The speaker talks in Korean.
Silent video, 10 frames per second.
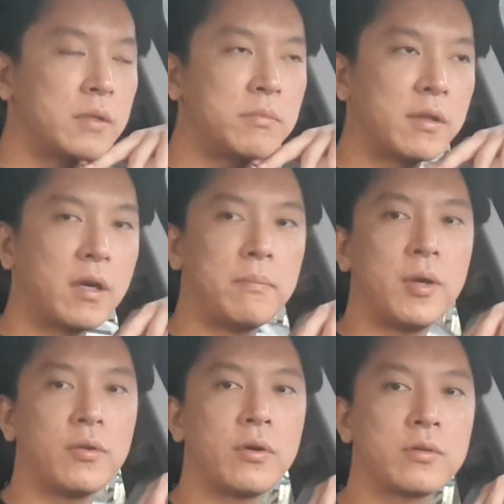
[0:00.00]
임대사업
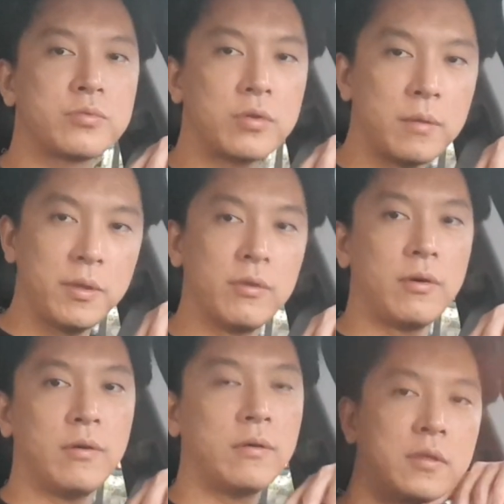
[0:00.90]
면허를 줘요
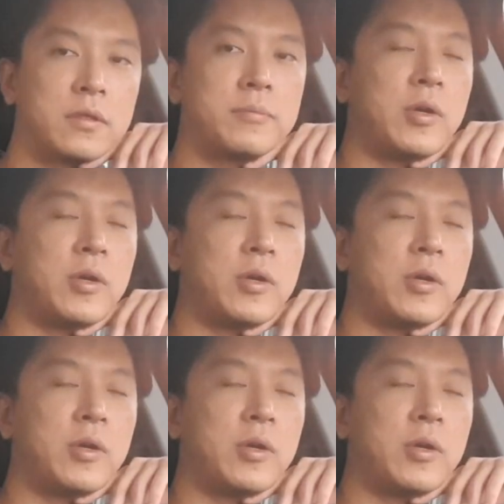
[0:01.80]
면허 그